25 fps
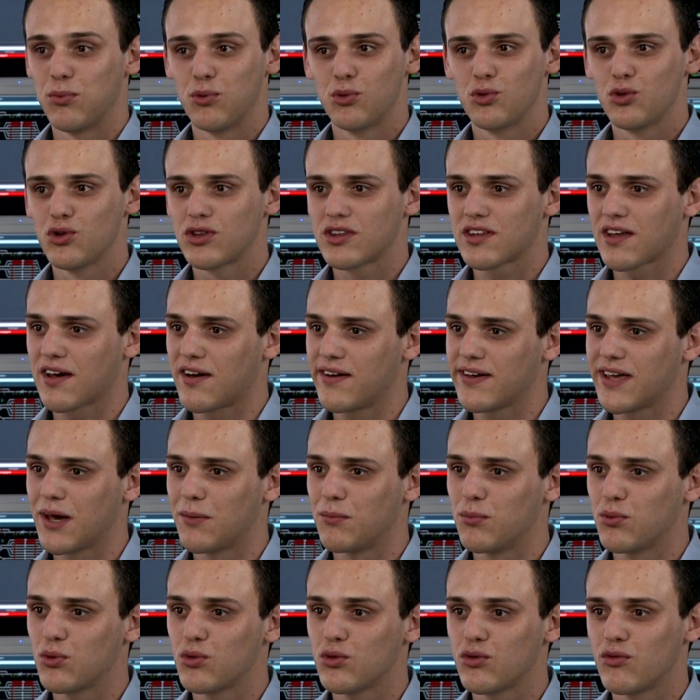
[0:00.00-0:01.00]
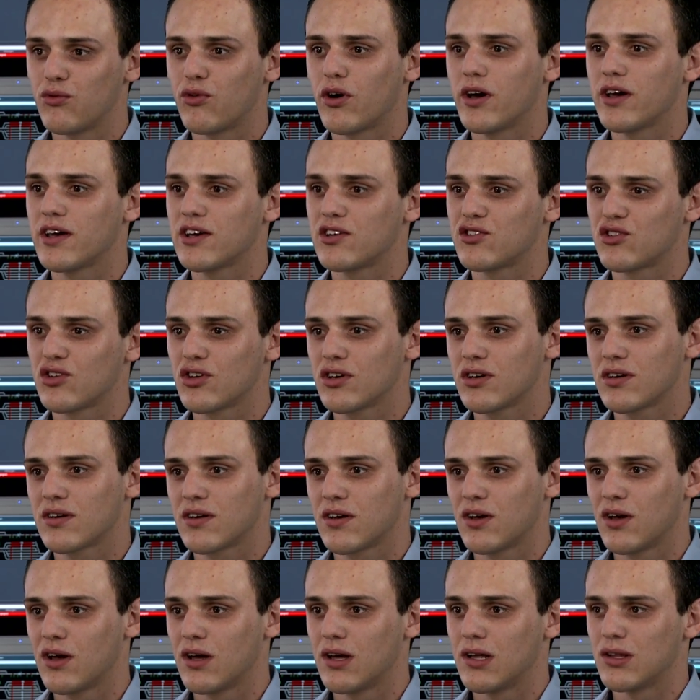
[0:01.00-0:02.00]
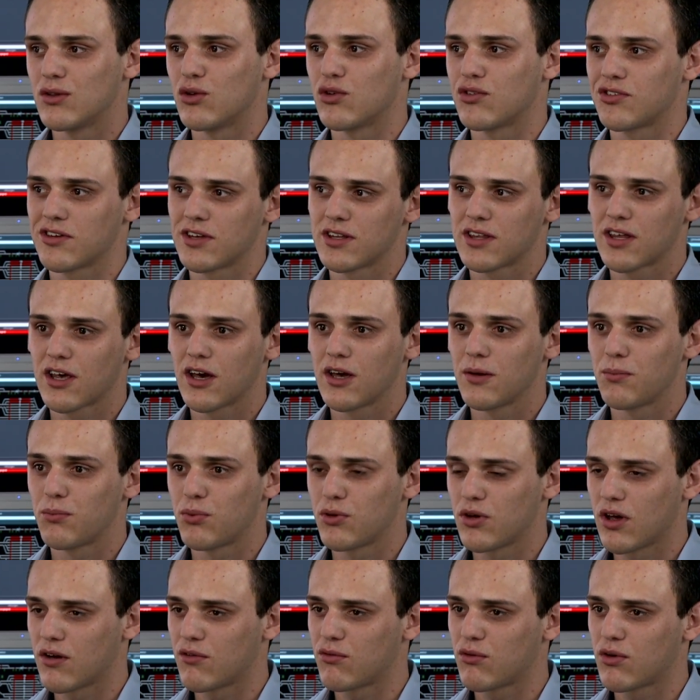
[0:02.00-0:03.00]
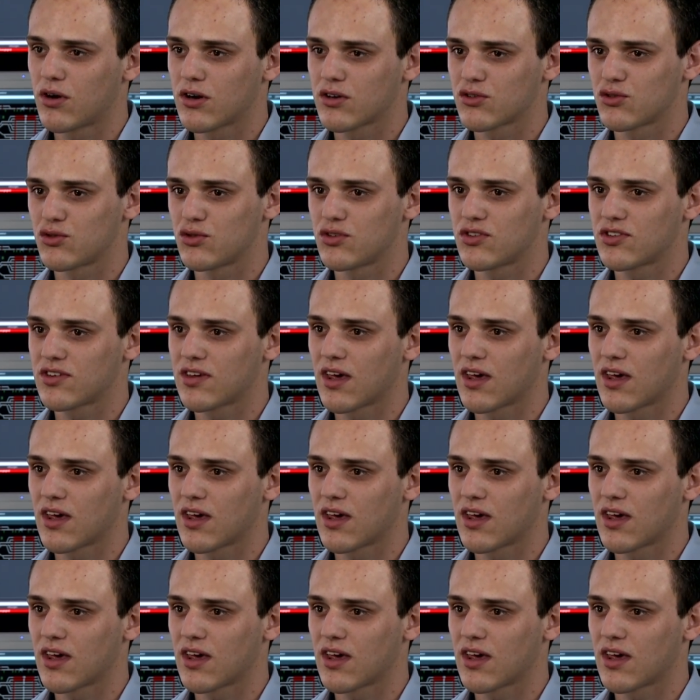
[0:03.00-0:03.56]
Ci sono tanti treni e tanti passeggeri. Un treno può